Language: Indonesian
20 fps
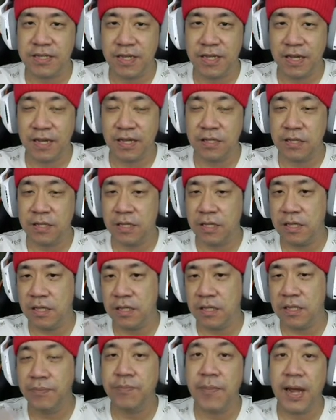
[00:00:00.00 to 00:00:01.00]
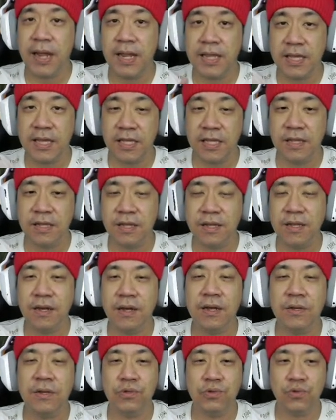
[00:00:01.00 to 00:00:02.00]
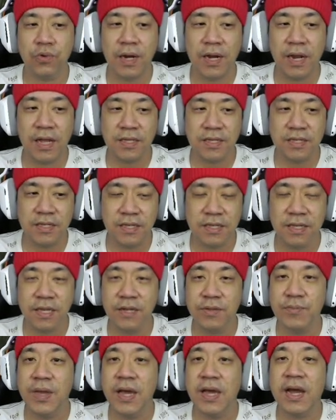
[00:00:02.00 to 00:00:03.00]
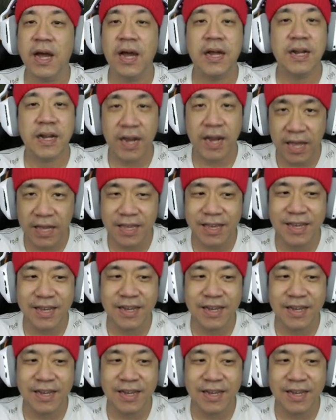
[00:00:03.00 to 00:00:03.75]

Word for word: ya, ditebalikin suaranya ya jadi biar nggak kena ya